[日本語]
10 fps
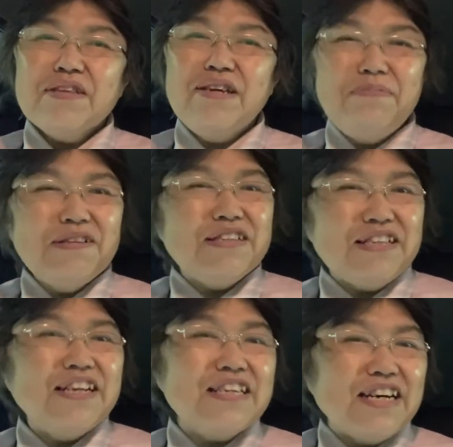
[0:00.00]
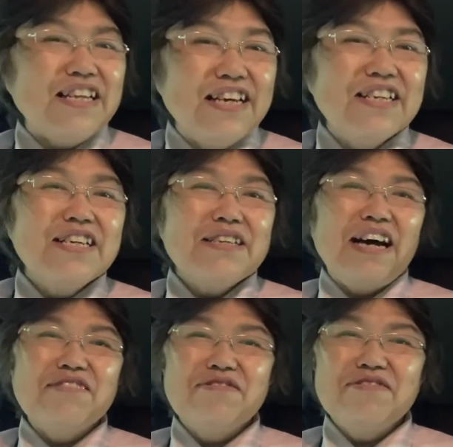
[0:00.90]
やっぱりね何かね
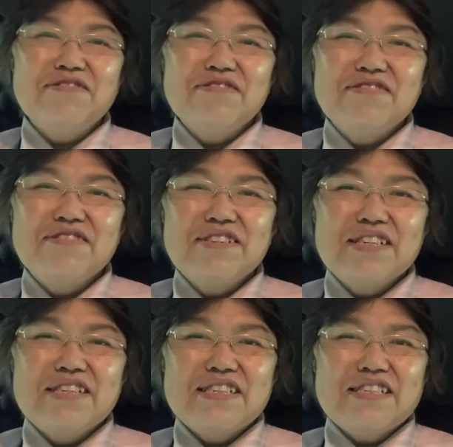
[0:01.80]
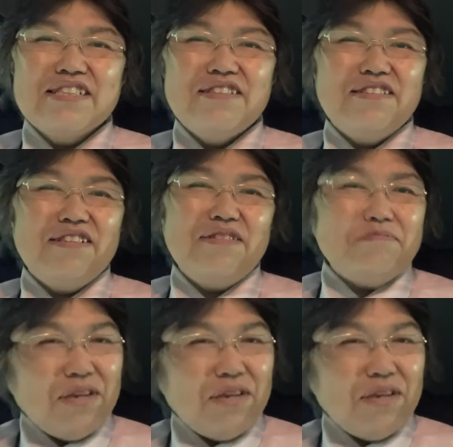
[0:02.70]
あのー、